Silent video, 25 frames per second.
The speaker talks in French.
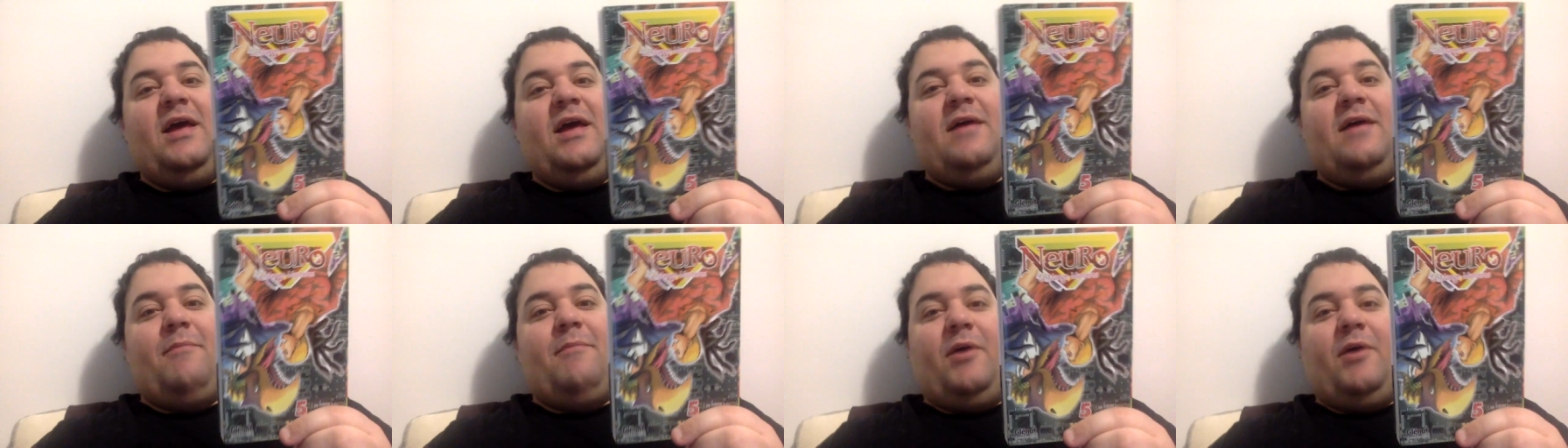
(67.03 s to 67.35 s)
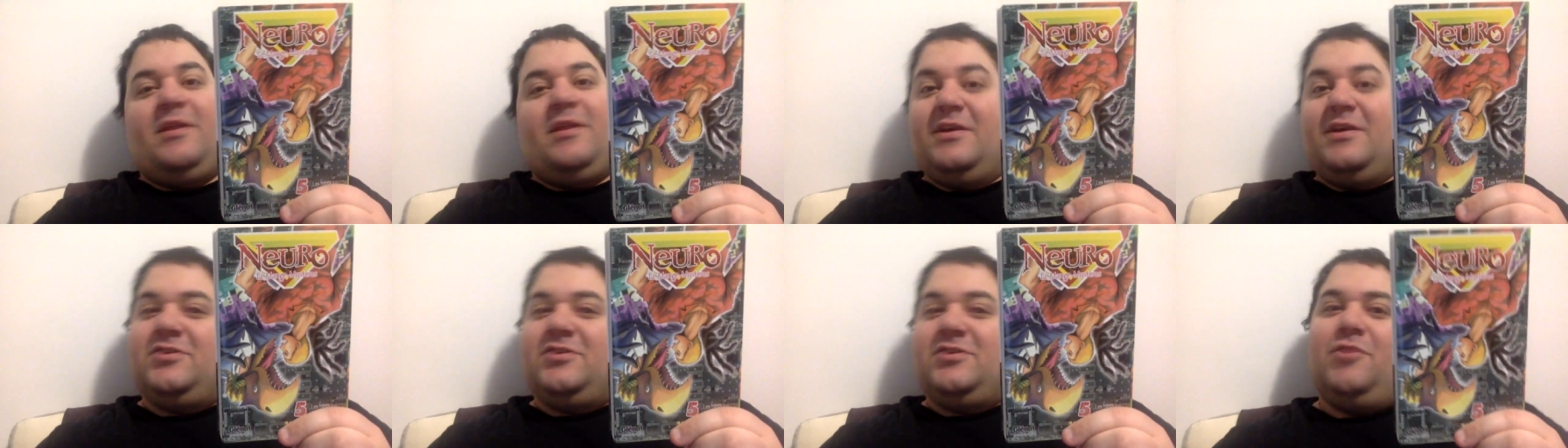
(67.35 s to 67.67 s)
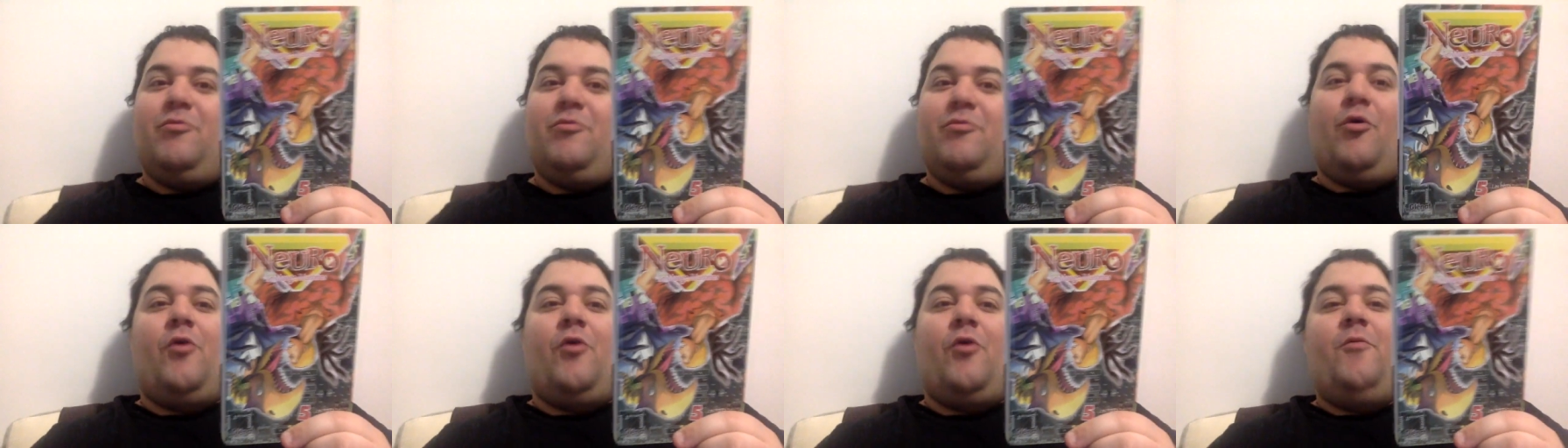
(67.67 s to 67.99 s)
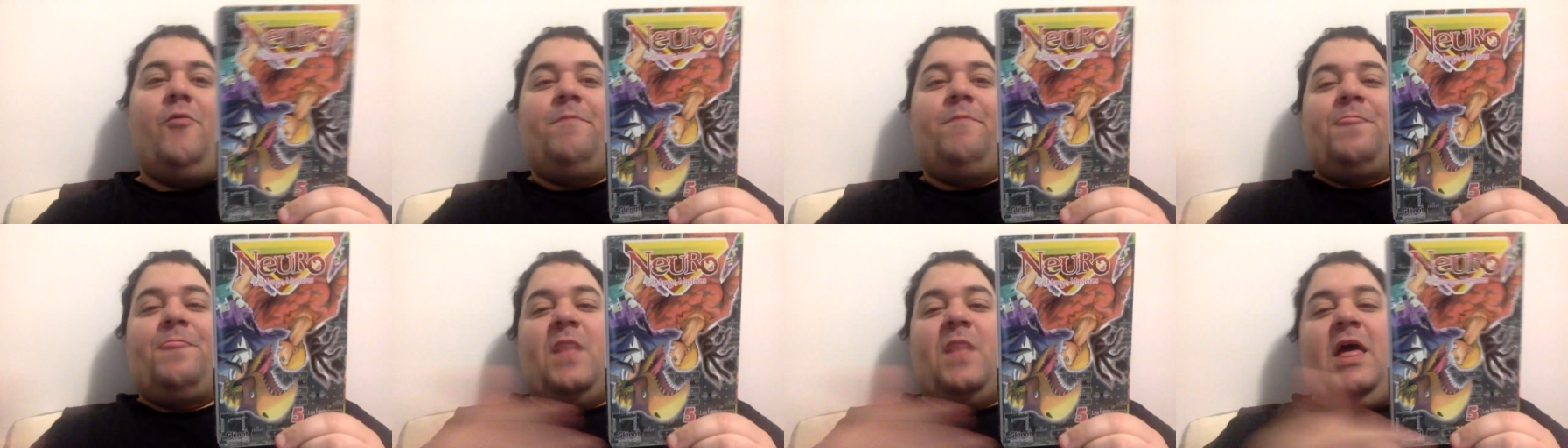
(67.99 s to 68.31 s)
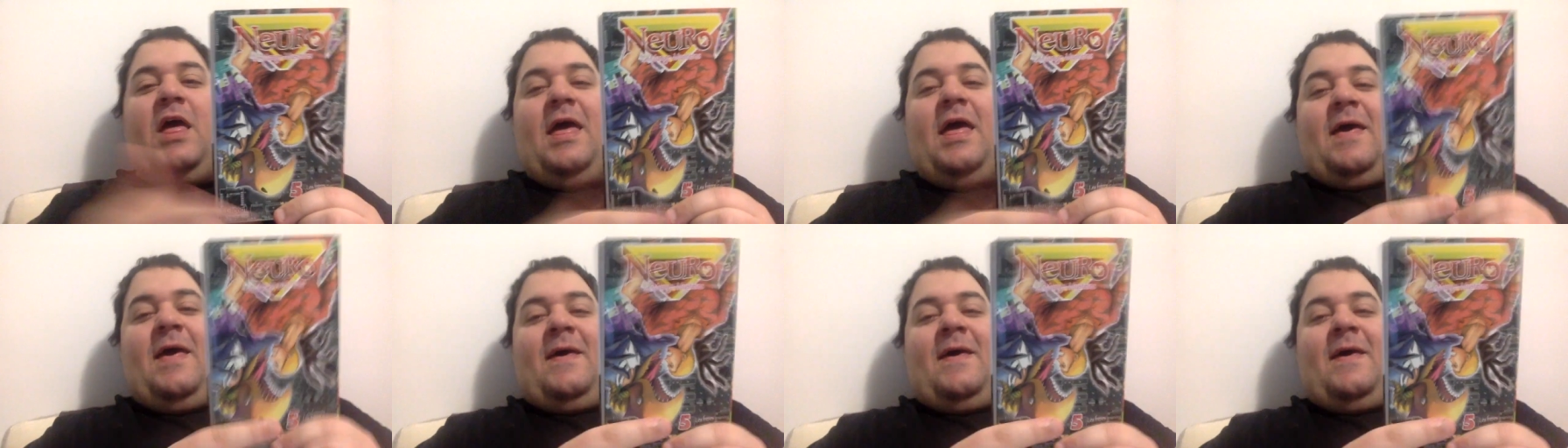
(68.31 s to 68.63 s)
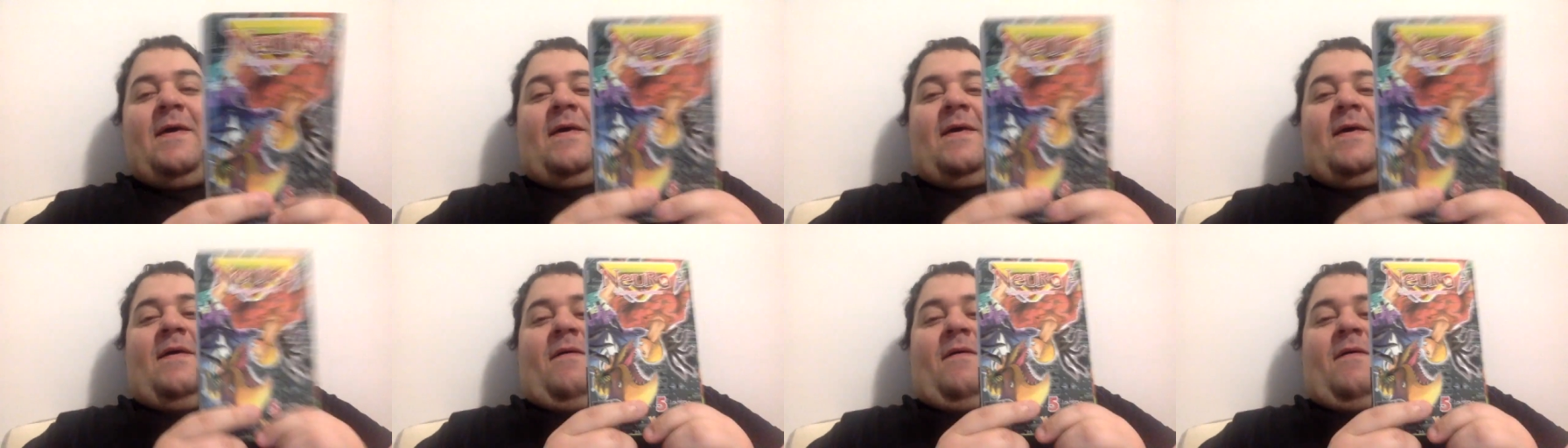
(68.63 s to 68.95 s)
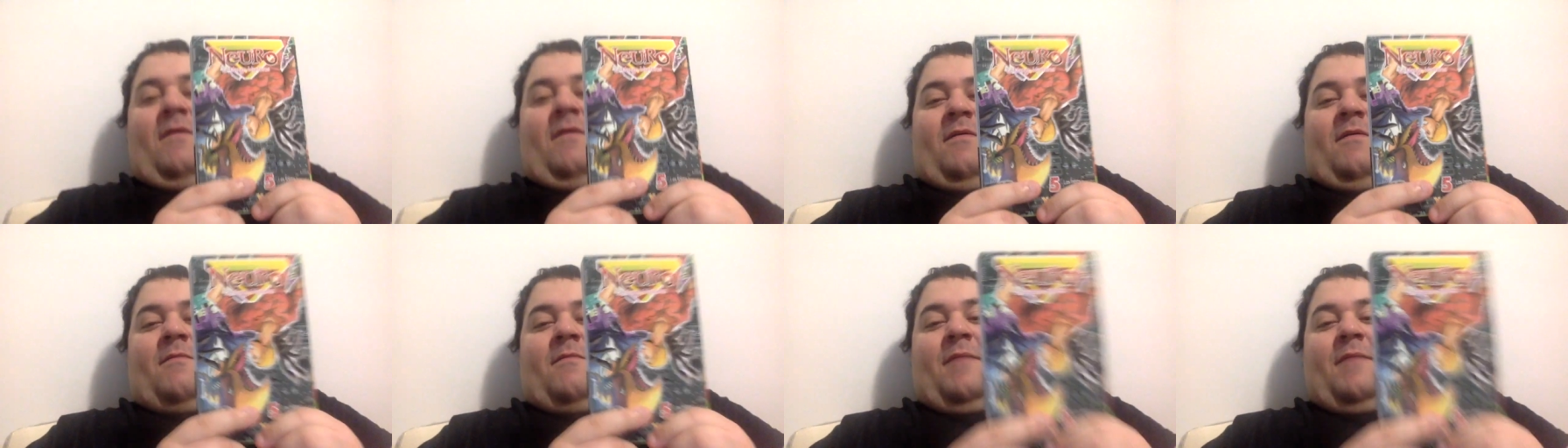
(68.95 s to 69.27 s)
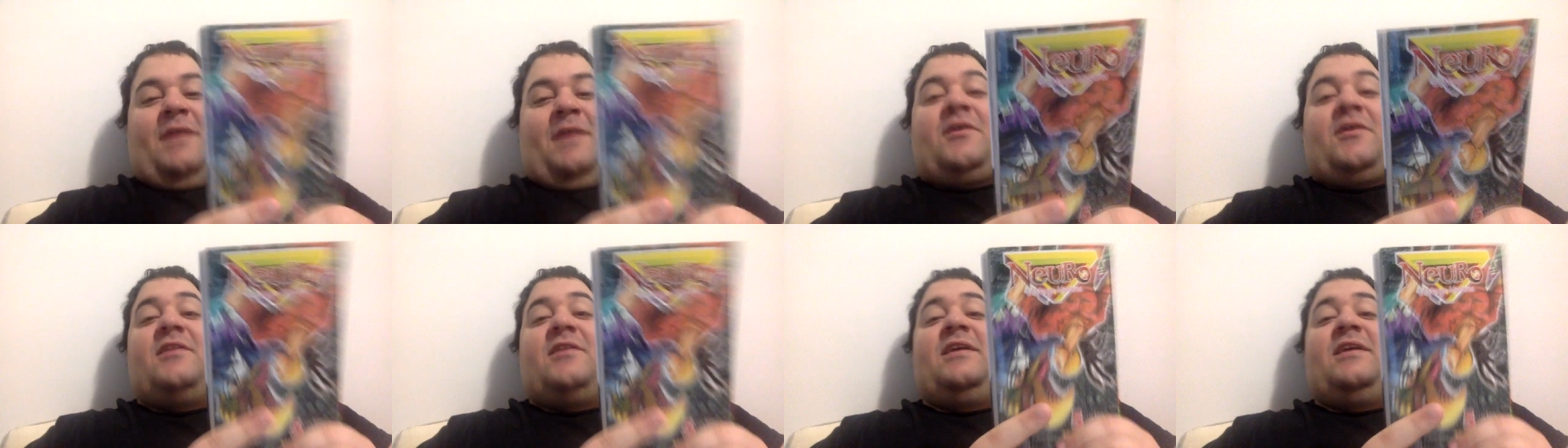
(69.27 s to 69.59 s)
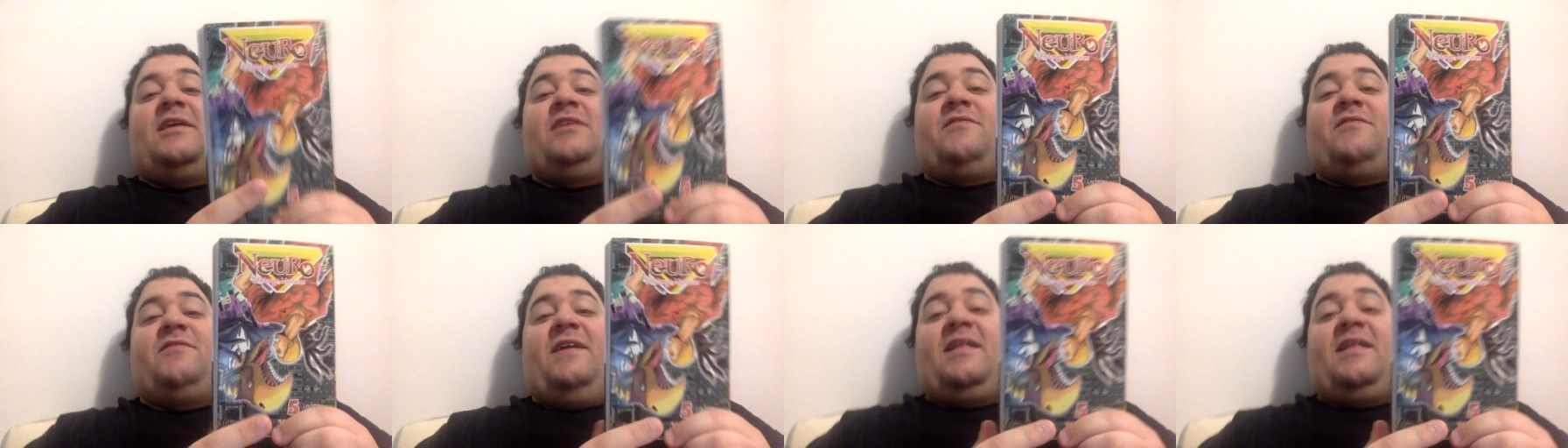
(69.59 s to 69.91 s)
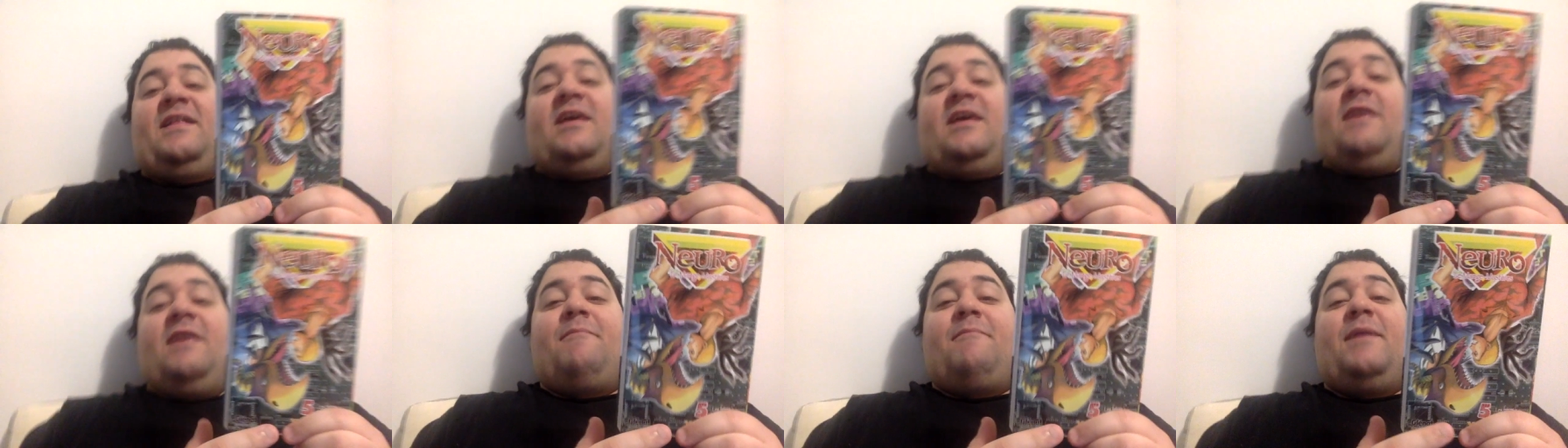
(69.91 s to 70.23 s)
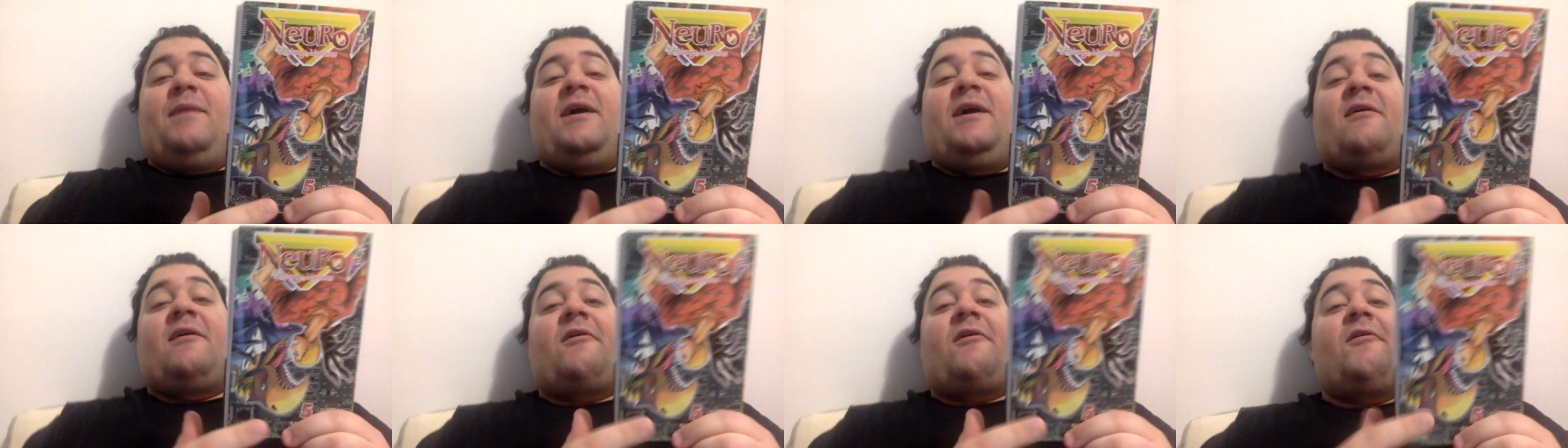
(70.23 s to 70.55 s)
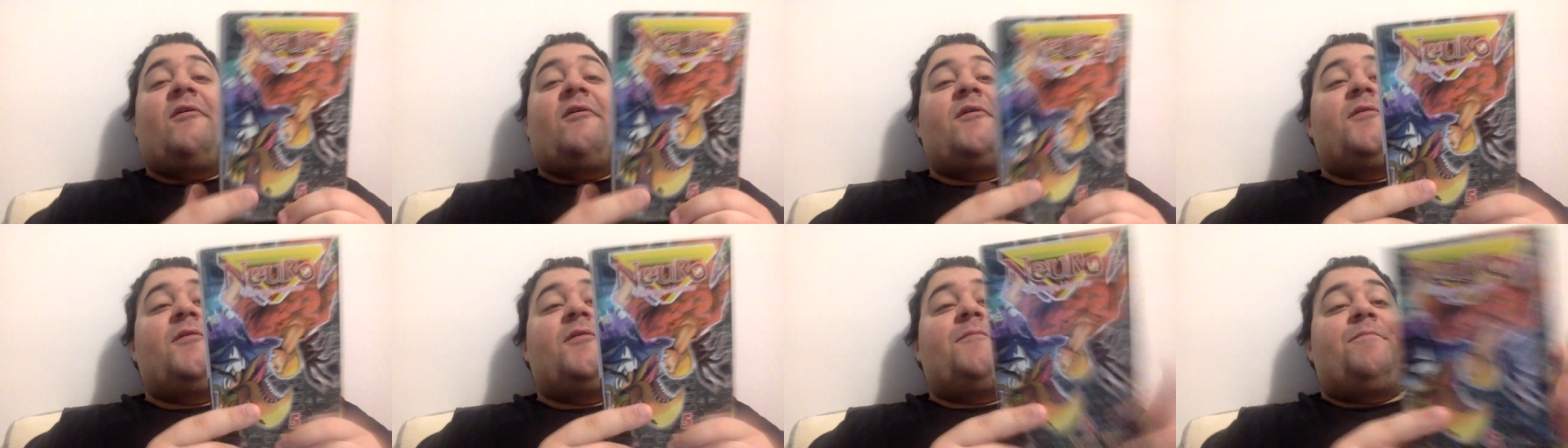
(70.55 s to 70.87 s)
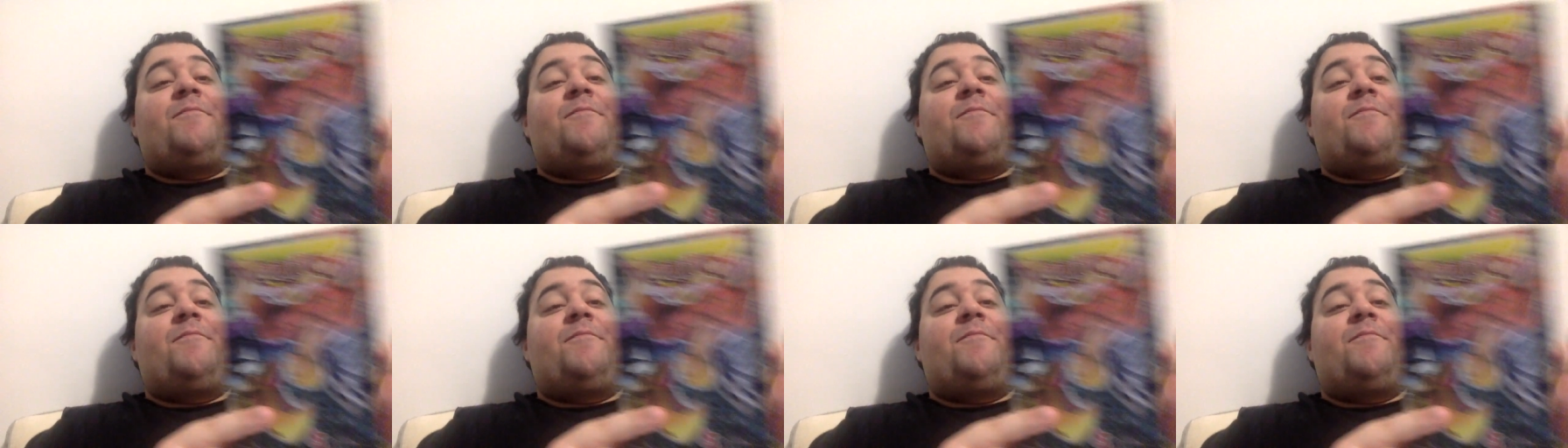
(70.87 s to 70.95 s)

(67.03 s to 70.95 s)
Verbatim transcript: et protège le bureau. Mais entre-temps, il se fait attaquer par, euh,